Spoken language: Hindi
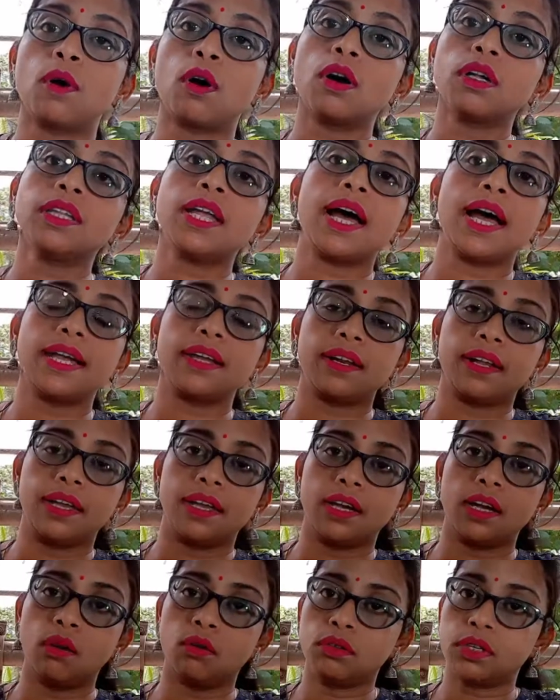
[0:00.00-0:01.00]
बहुत हाई
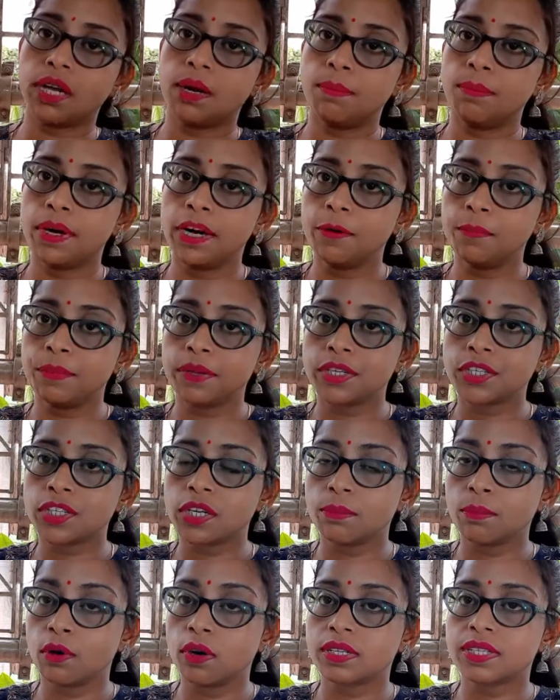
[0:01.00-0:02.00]
रहेगा उनका ब्लड
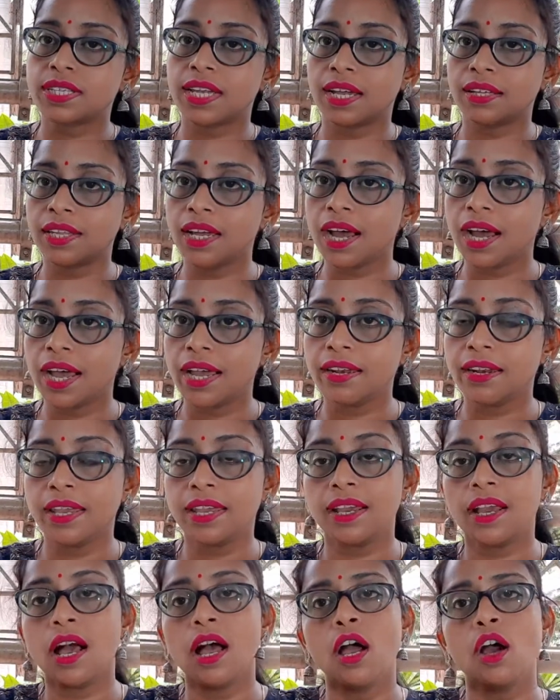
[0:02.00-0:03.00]
प्रेशर बहुत ज़्यादा हाई
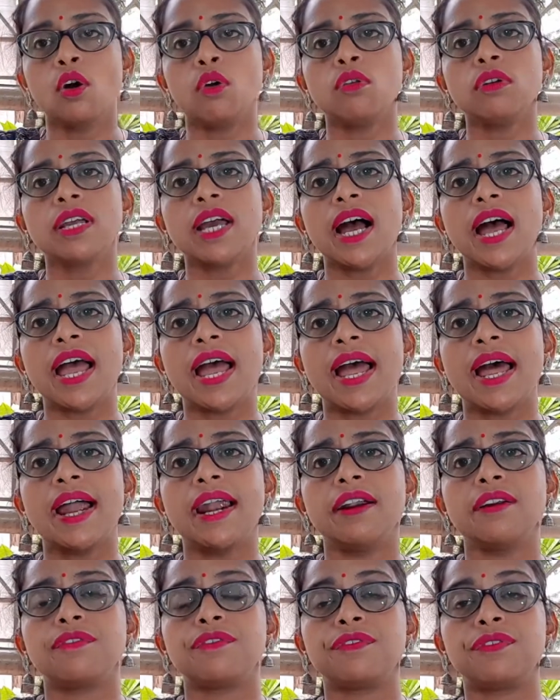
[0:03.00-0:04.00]
रहेगा उनका
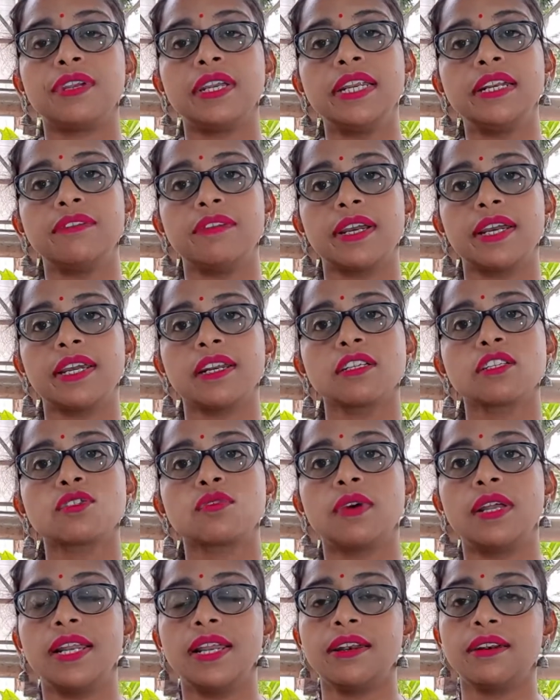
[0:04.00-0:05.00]
हैंड फीट वगैरह
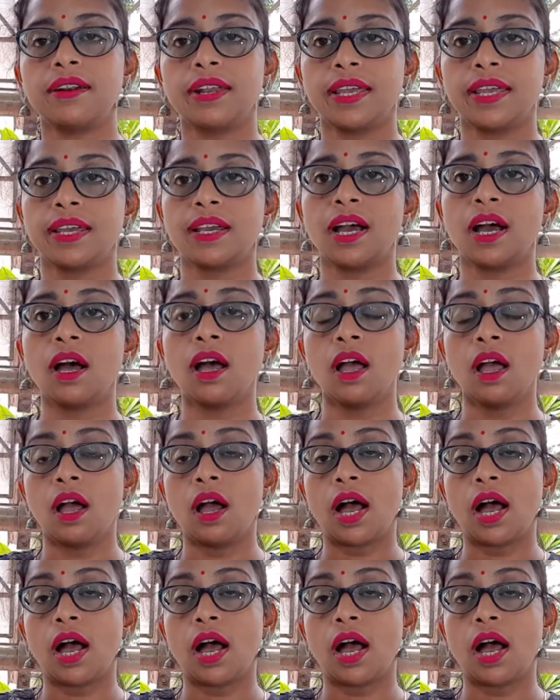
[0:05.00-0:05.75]
स्वेलन रहेगा